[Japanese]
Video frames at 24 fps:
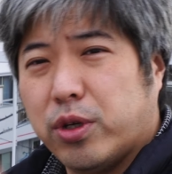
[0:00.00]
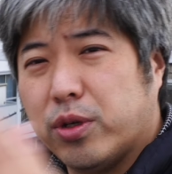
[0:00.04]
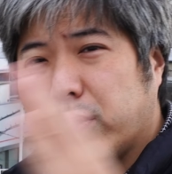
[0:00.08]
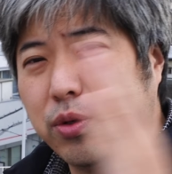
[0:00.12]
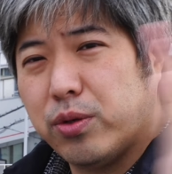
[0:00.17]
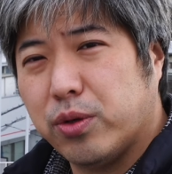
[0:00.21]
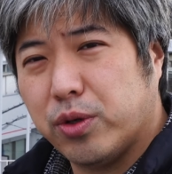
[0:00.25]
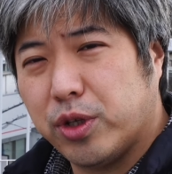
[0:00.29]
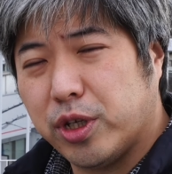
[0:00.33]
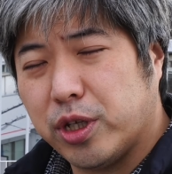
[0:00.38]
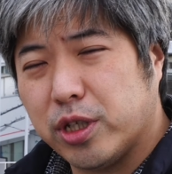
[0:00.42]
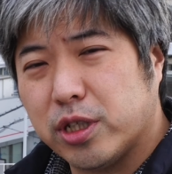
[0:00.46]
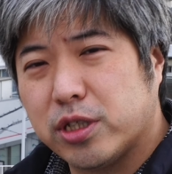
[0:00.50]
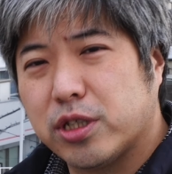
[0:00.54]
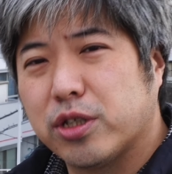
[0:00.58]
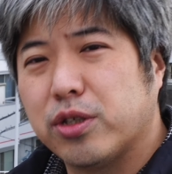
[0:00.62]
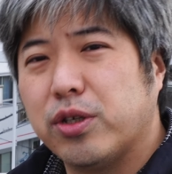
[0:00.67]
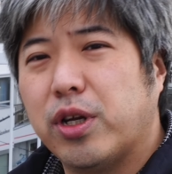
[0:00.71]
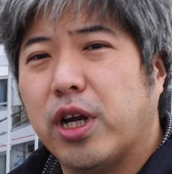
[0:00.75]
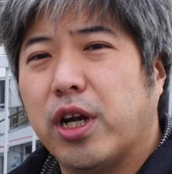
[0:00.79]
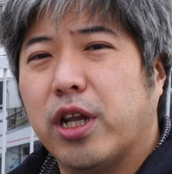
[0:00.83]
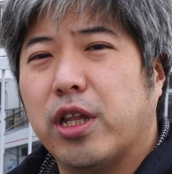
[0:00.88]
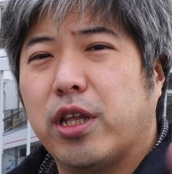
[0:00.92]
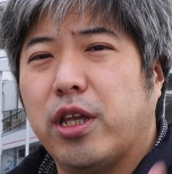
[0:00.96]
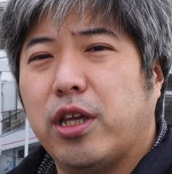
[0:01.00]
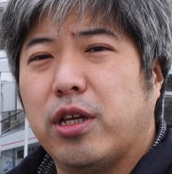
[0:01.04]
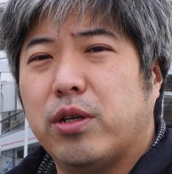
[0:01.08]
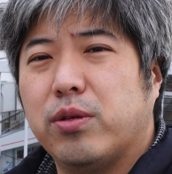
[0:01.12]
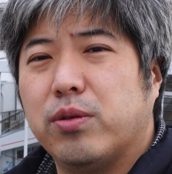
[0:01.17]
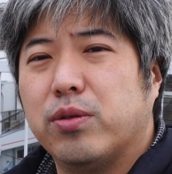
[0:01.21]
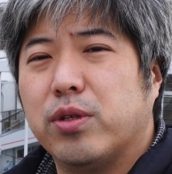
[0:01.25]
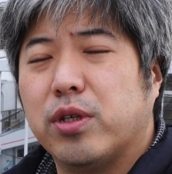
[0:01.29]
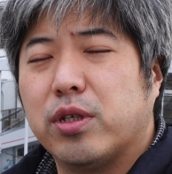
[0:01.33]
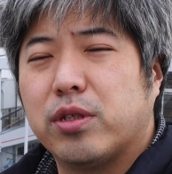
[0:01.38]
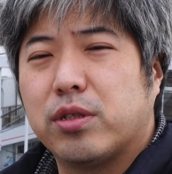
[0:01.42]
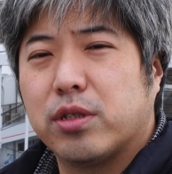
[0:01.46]
うふうに作られていく
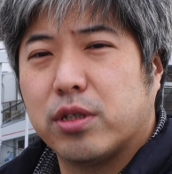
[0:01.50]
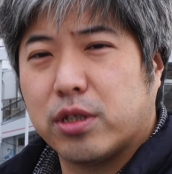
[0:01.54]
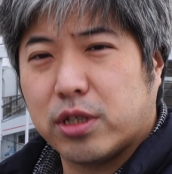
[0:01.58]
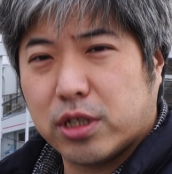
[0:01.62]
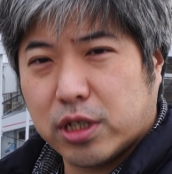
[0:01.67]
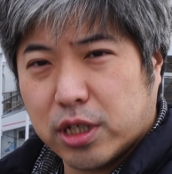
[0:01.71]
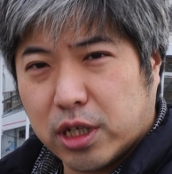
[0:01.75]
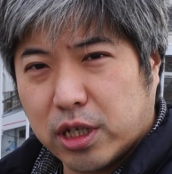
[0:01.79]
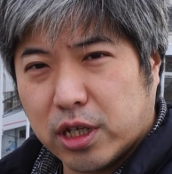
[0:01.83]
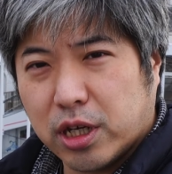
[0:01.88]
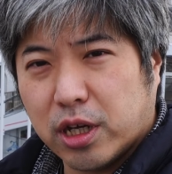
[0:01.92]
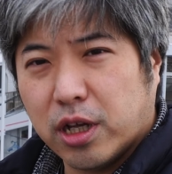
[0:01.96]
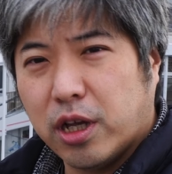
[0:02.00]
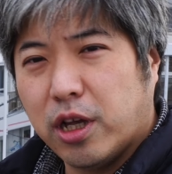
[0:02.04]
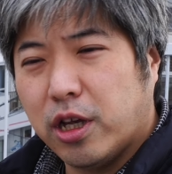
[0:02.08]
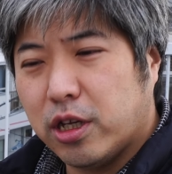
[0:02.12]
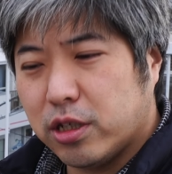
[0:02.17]
んですが